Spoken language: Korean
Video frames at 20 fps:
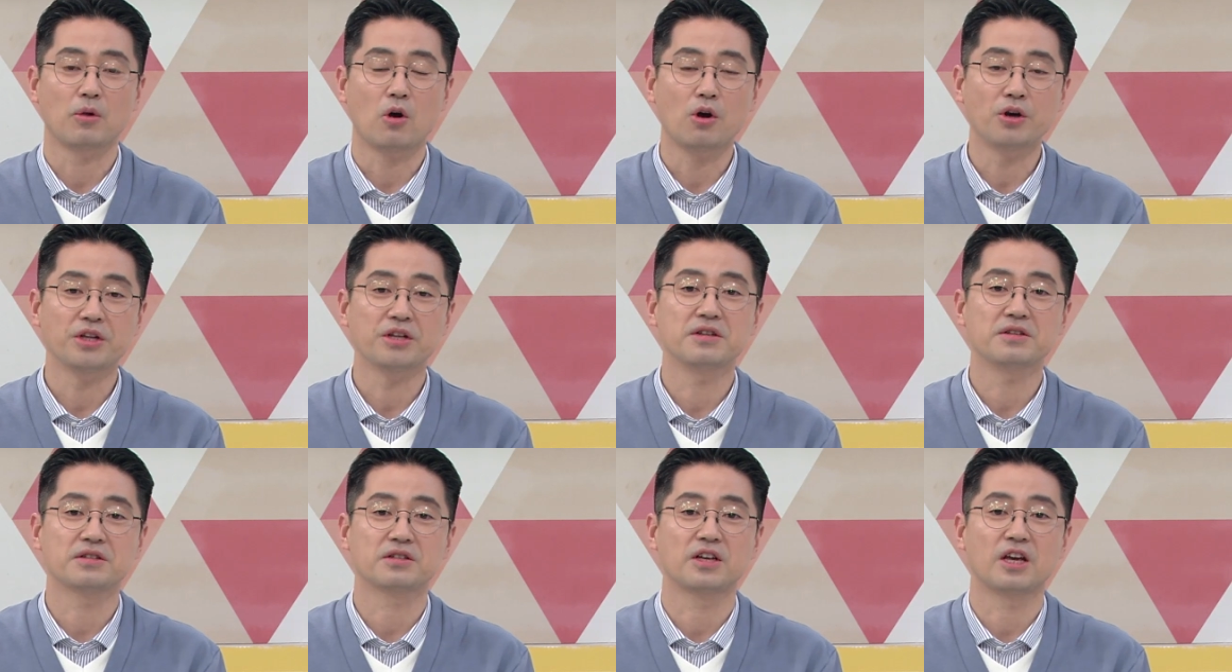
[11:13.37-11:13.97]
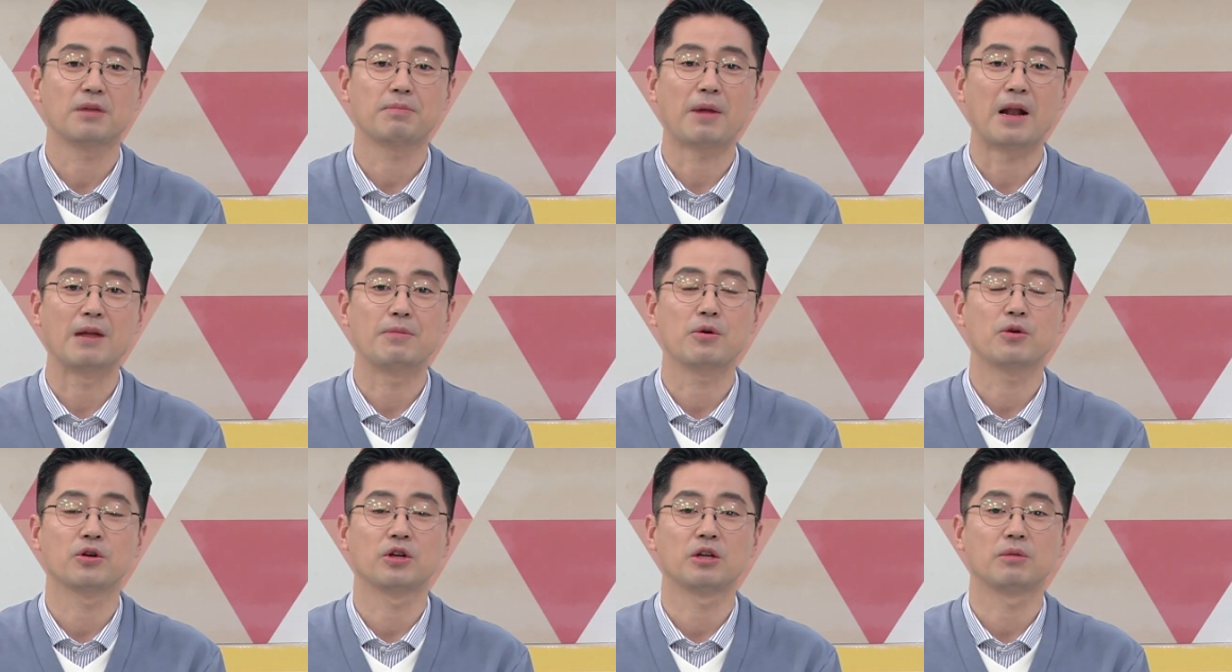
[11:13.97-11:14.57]
허리 디스크의
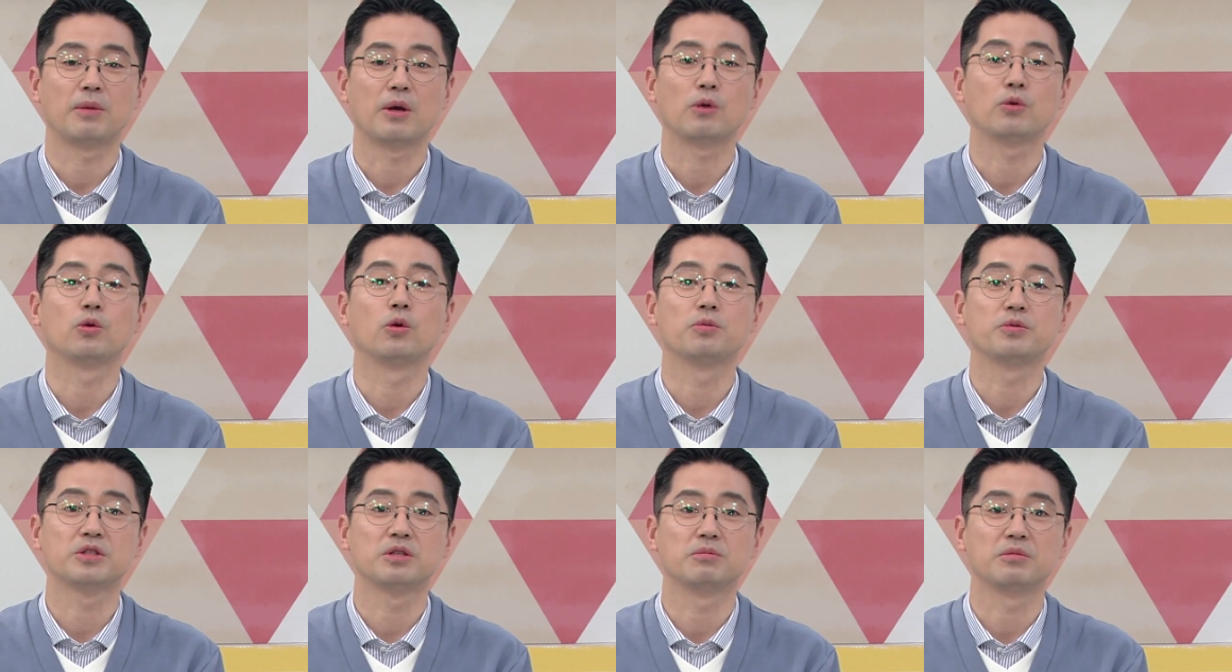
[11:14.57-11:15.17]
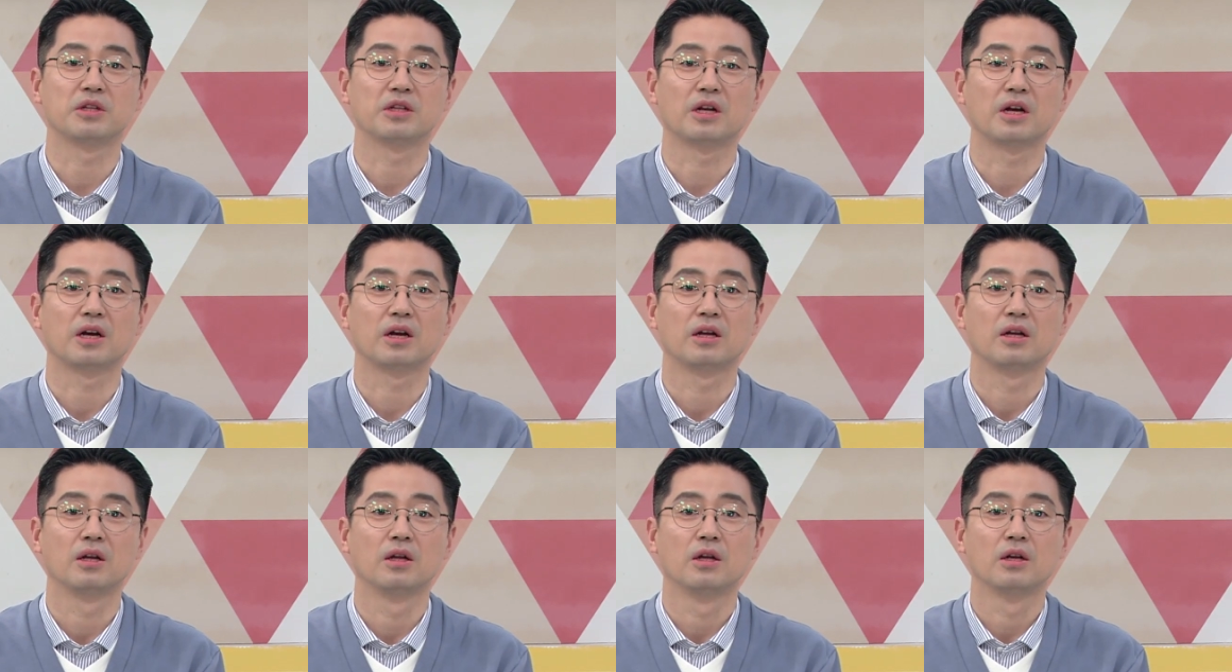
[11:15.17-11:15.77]
발병률이 매우 높습니다.
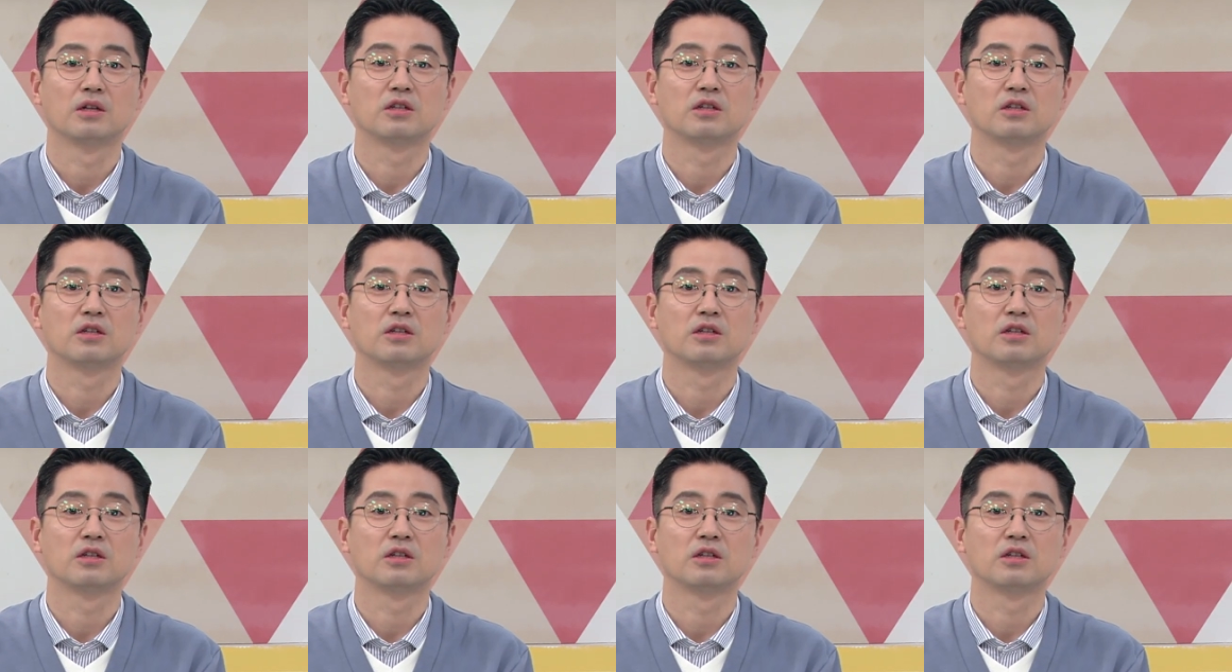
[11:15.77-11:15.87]
네.